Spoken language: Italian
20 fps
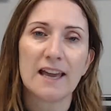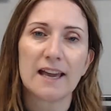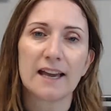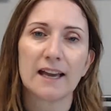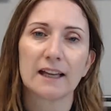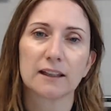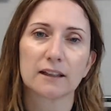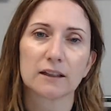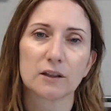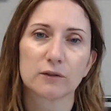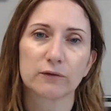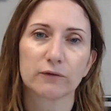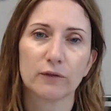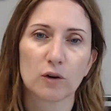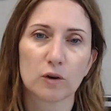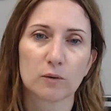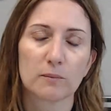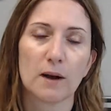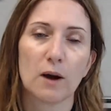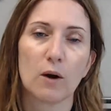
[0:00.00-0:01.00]
e che
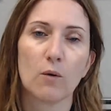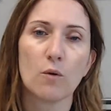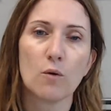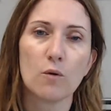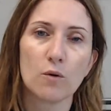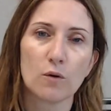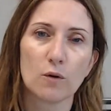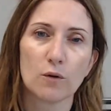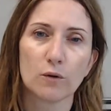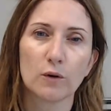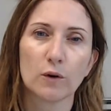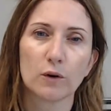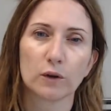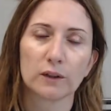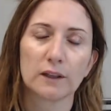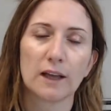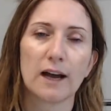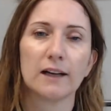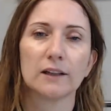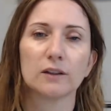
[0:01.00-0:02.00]
trasforma un
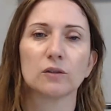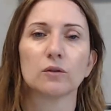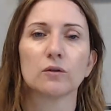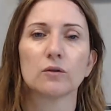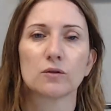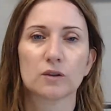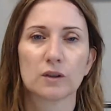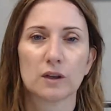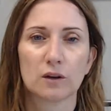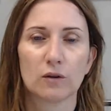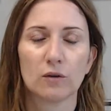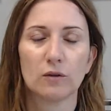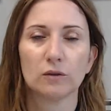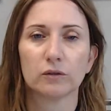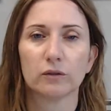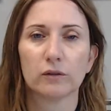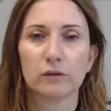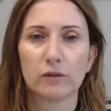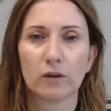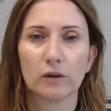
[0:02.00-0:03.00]
concordato
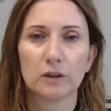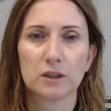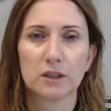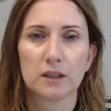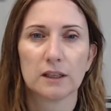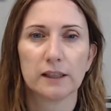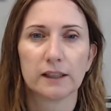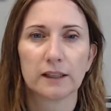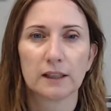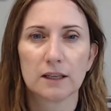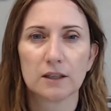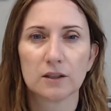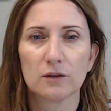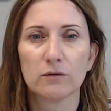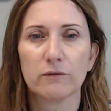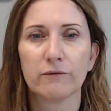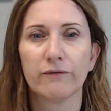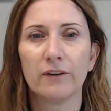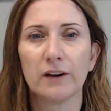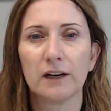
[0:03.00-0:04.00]
secondo il codice della crisi
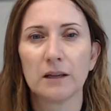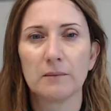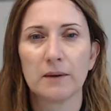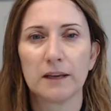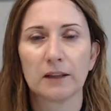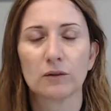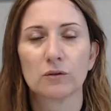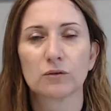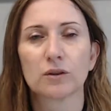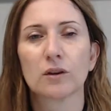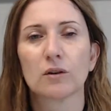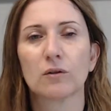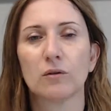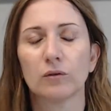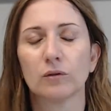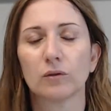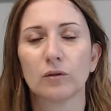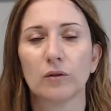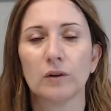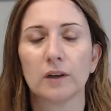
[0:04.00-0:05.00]
in un fallimento
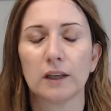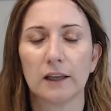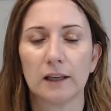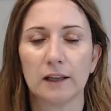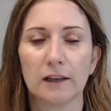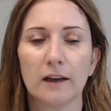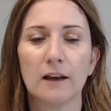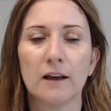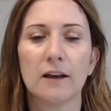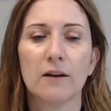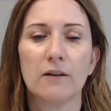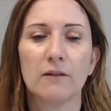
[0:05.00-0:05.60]
secondo il